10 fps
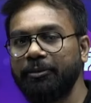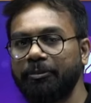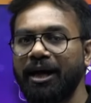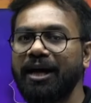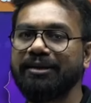
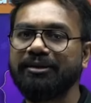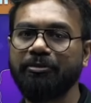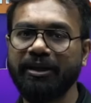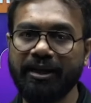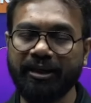प्रहार इन सब में
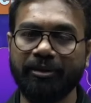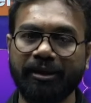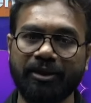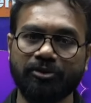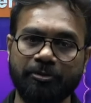क्या क्या मिलता
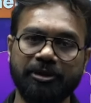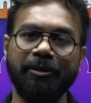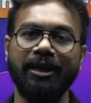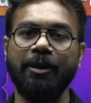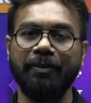है तो सबसे
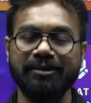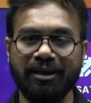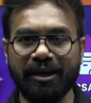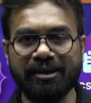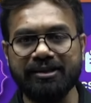पहले आपके
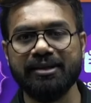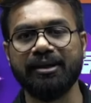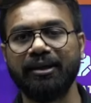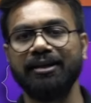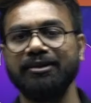सारे जीएस के
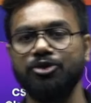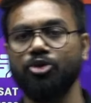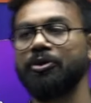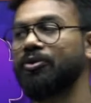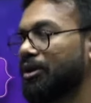क्लासेस जो
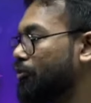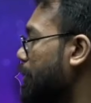भी होते हैं वो आपको